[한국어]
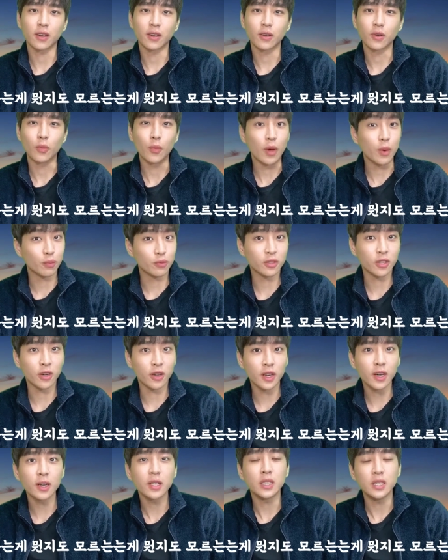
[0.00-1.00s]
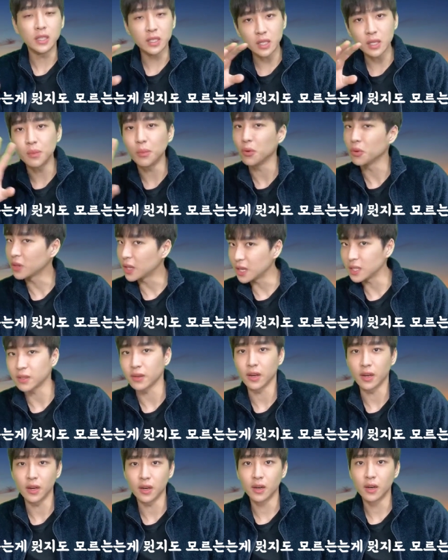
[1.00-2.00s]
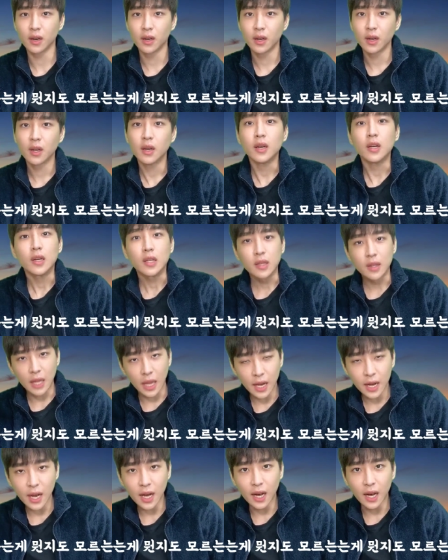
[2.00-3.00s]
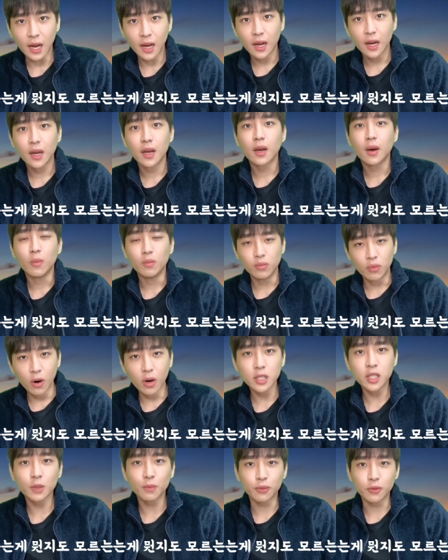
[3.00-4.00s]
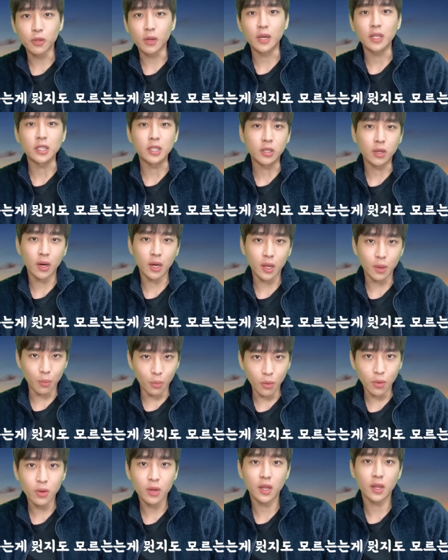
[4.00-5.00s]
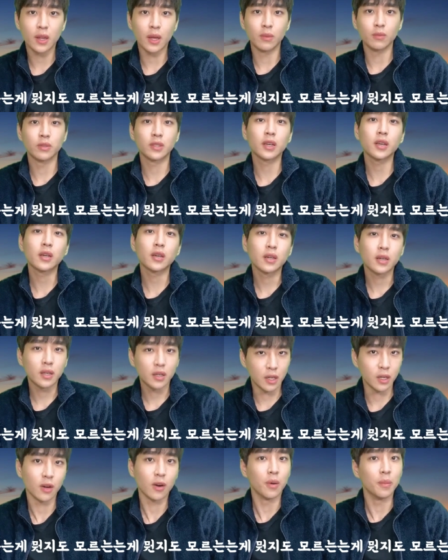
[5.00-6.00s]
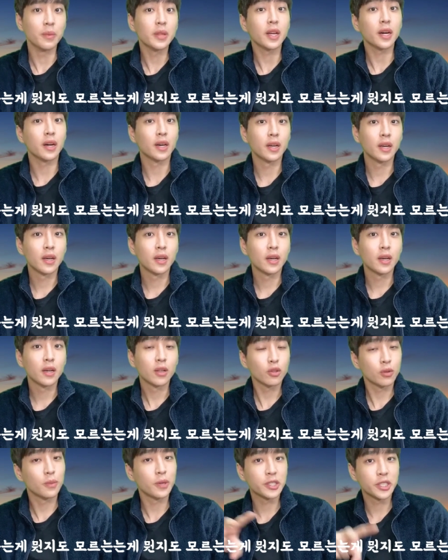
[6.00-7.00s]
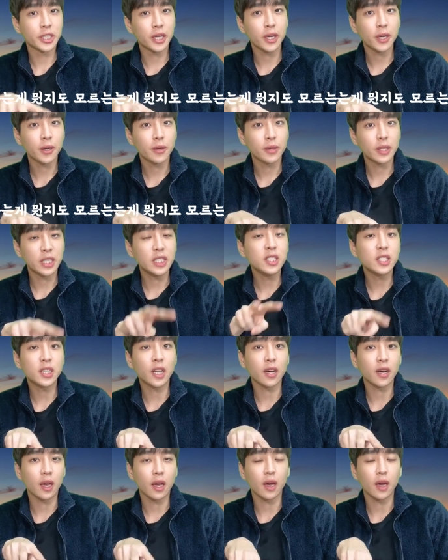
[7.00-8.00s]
왜 부정이냐? 인지를 못해서예요. 내가 무엇이 부족한지 정확히 모르기 때문에 그런 겁니다. 두 번째, 인지 단계.